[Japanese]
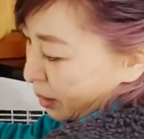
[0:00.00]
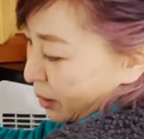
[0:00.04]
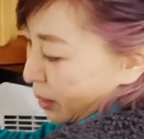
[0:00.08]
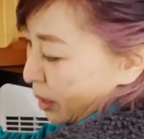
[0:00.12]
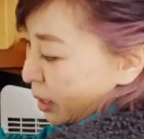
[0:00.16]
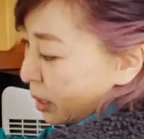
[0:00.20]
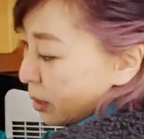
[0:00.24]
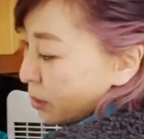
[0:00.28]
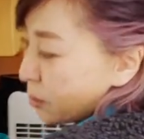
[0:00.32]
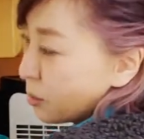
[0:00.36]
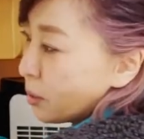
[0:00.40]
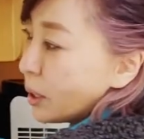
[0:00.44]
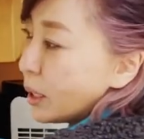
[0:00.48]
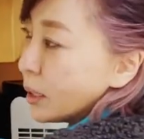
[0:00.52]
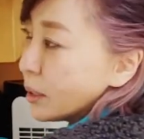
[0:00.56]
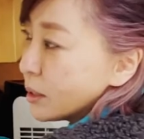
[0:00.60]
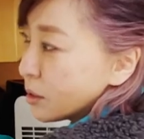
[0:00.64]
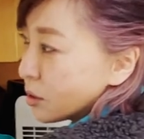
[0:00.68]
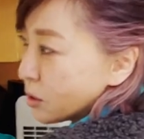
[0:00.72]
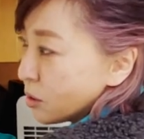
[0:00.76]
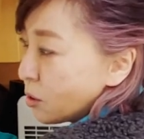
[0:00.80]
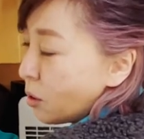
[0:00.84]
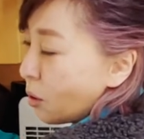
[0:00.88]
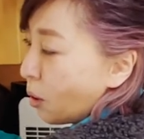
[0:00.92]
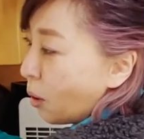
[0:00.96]

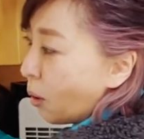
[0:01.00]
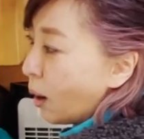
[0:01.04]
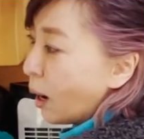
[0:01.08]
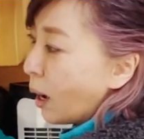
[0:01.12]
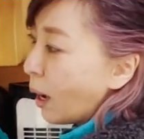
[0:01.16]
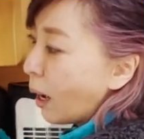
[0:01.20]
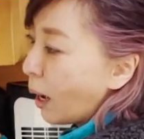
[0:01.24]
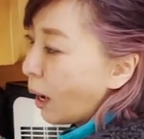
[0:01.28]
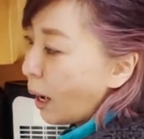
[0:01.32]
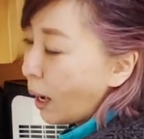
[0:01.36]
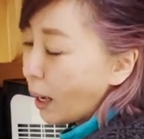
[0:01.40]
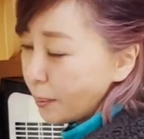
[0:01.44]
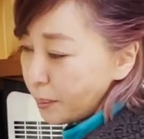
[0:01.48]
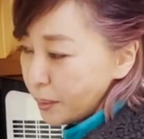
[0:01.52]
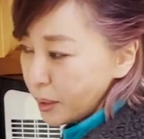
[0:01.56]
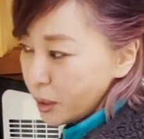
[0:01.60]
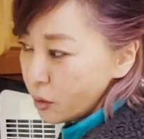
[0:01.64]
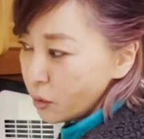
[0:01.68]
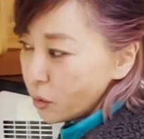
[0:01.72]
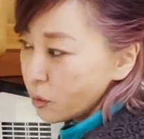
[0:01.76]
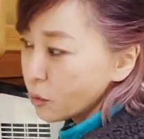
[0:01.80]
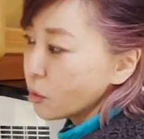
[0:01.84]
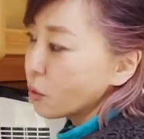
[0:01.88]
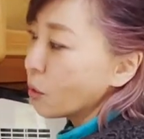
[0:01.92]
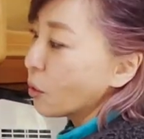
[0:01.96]
エントランスの網
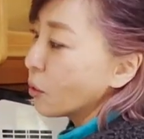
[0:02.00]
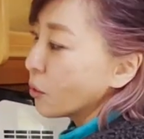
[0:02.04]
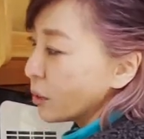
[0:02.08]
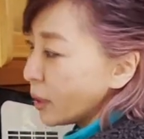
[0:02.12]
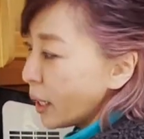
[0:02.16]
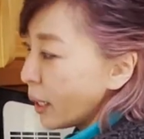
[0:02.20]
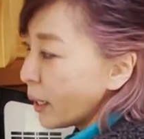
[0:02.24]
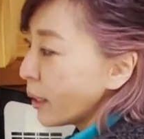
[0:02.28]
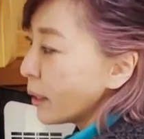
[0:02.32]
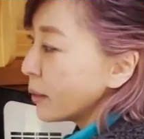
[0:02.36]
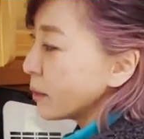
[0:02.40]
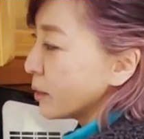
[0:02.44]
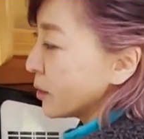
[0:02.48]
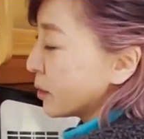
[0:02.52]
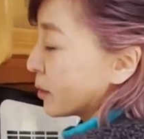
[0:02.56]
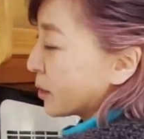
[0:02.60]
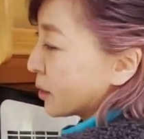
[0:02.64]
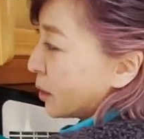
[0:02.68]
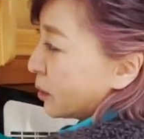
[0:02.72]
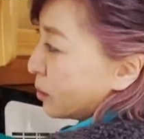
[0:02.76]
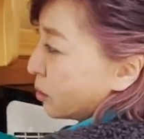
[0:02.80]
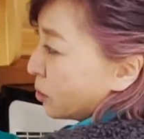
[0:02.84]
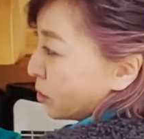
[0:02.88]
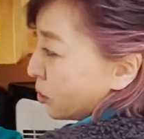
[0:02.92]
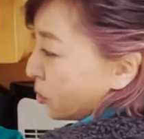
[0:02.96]
戸の中につ
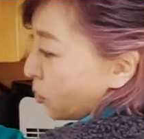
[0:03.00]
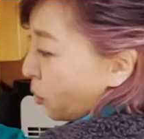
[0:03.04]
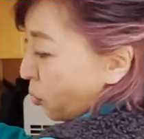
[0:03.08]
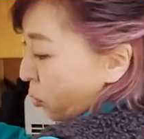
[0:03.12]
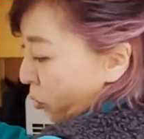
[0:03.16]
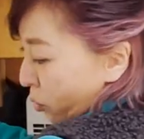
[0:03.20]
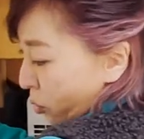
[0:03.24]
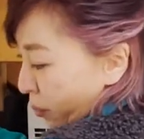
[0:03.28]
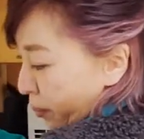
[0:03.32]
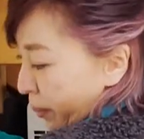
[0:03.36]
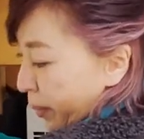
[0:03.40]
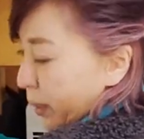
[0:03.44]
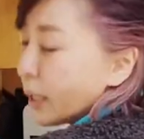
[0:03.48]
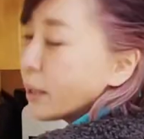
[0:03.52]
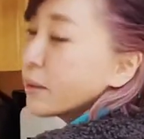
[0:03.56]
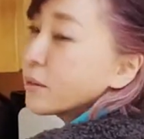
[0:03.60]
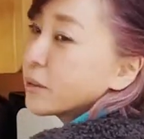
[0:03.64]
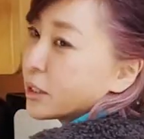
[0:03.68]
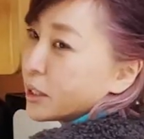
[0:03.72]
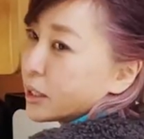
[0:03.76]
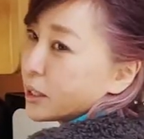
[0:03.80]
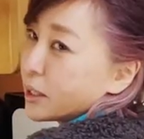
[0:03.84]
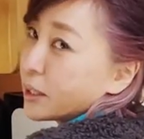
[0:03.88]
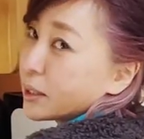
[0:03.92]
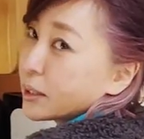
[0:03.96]
ける、ここの目隠
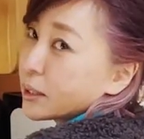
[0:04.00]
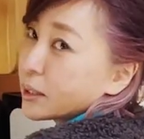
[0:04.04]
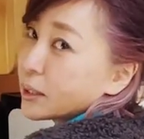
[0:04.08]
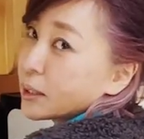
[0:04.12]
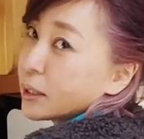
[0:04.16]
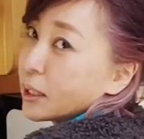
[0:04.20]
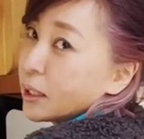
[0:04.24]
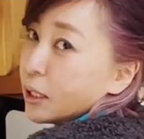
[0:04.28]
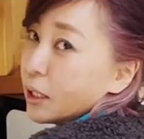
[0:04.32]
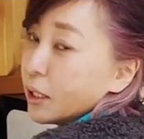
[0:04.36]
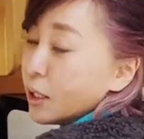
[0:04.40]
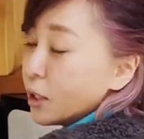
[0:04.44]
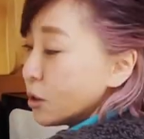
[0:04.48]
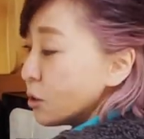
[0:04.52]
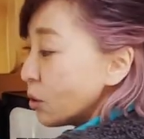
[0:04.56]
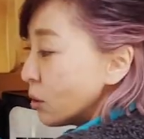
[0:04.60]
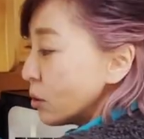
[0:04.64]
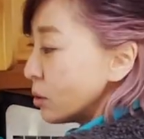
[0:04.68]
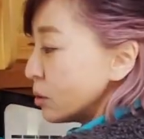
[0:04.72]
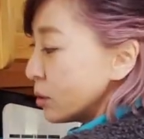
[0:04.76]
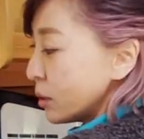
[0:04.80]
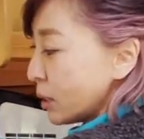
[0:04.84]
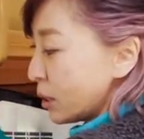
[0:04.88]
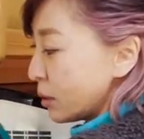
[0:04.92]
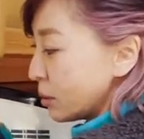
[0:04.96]
しです。
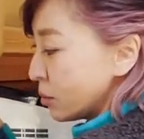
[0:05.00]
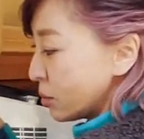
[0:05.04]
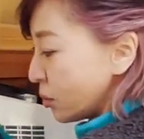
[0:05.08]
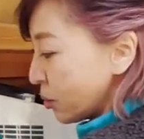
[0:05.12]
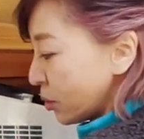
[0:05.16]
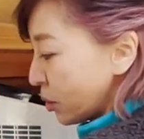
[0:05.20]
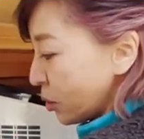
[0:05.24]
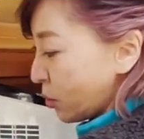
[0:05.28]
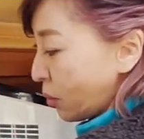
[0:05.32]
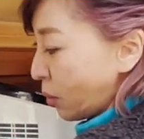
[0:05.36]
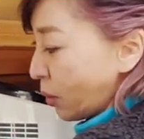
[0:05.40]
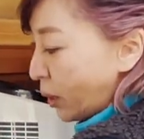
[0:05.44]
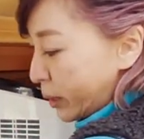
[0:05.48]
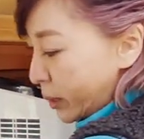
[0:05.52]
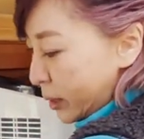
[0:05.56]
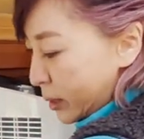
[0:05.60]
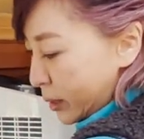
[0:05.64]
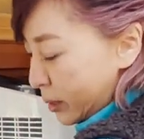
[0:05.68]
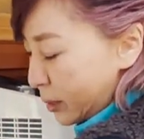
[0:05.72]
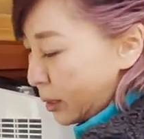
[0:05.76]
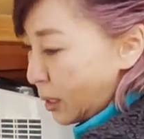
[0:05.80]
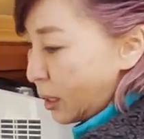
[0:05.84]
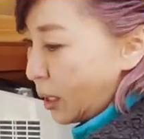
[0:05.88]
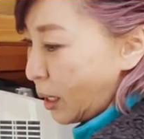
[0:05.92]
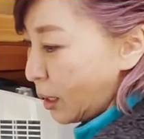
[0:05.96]
夜寝る時とかで
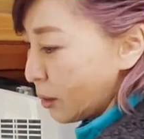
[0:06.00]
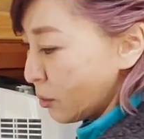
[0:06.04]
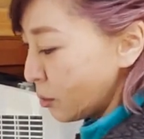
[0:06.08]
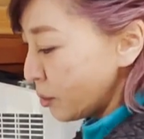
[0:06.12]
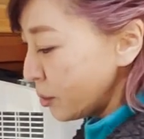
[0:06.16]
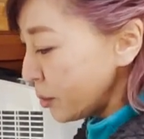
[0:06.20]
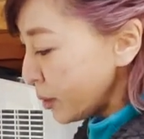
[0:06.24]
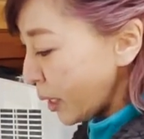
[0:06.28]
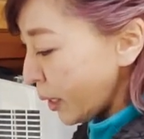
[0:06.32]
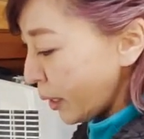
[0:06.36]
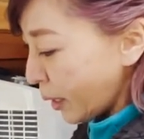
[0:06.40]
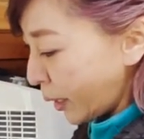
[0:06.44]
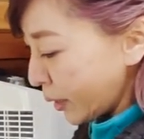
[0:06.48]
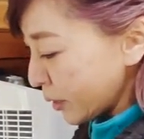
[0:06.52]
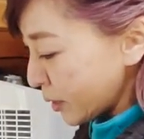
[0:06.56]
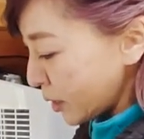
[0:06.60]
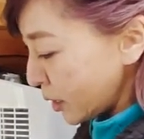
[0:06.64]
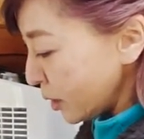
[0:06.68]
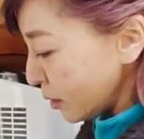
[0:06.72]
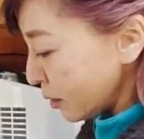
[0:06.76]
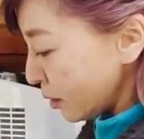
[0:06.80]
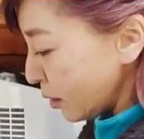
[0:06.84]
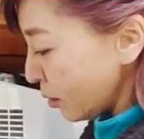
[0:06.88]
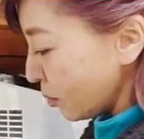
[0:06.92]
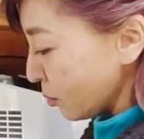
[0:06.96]
すね、普段
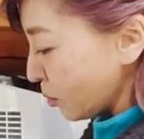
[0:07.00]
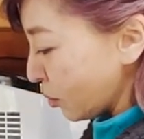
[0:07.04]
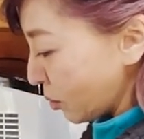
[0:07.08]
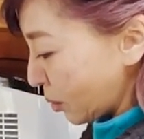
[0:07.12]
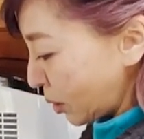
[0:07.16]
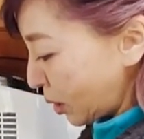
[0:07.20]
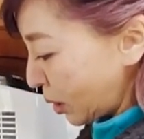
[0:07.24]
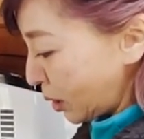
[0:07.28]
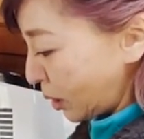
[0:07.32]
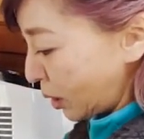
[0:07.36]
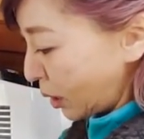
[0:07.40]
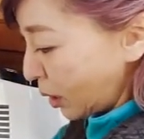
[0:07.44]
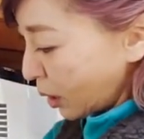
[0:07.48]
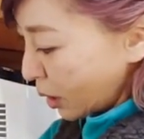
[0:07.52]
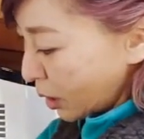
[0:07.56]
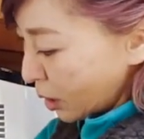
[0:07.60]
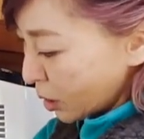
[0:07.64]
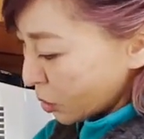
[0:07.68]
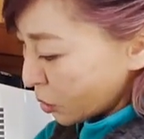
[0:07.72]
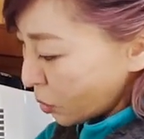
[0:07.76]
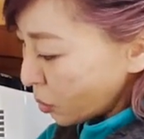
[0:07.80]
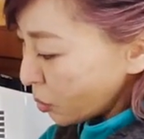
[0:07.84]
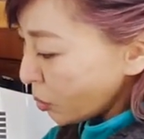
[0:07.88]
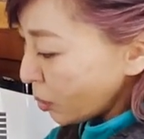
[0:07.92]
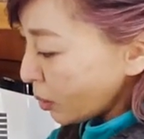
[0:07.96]
走ってる時、
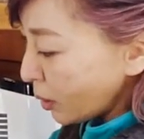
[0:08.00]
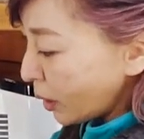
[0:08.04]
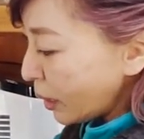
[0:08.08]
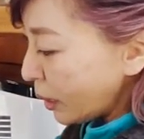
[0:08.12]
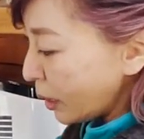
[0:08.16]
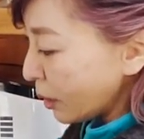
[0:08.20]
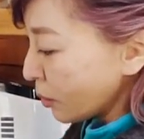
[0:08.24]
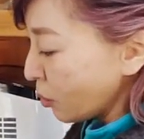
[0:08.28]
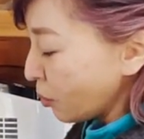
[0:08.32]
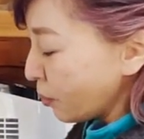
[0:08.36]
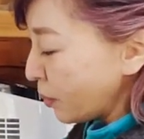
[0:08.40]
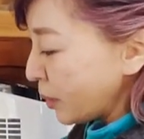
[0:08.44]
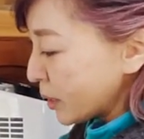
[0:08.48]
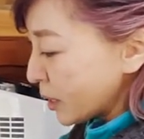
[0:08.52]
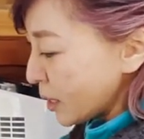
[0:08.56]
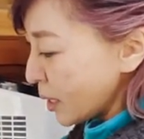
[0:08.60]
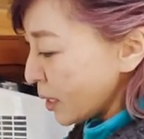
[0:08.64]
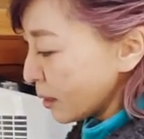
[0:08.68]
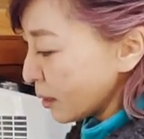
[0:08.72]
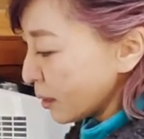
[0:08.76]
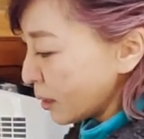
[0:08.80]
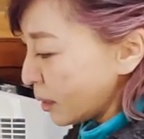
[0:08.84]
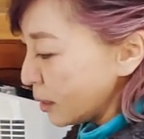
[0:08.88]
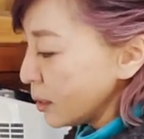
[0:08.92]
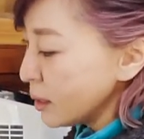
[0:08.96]
外からの目
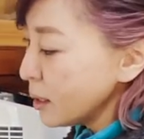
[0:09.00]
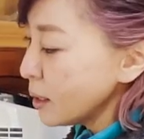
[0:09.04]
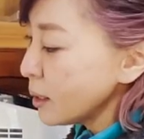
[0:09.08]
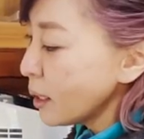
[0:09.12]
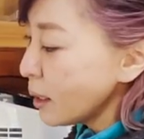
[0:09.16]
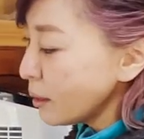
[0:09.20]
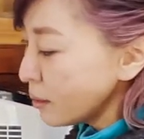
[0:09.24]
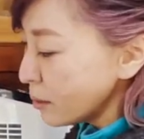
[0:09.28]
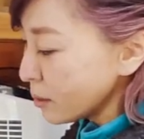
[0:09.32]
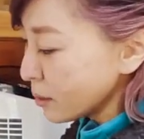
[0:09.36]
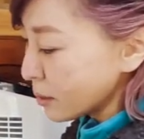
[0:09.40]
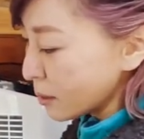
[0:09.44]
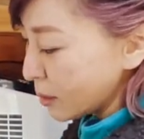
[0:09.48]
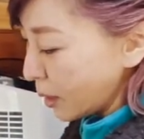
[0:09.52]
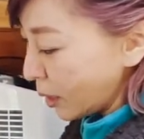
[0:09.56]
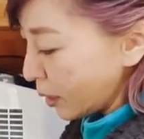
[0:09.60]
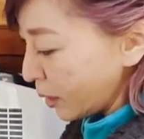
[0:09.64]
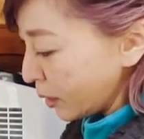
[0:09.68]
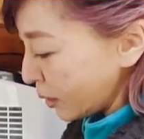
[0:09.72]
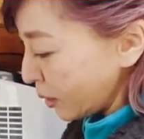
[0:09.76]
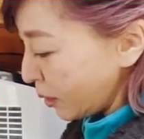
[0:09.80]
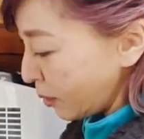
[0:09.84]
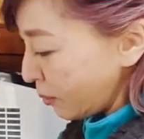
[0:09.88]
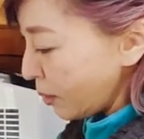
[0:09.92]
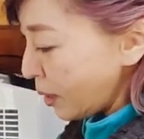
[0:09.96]
線気になるって
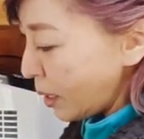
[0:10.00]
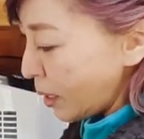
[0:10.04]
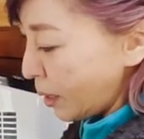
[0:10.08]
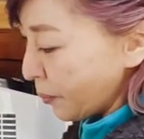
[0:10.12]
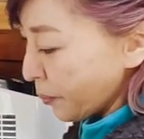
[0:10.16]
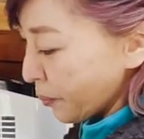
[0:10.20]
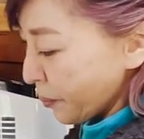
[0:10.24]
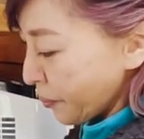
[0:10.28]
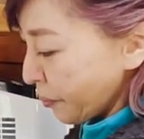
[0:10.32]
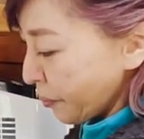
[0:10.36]
方は、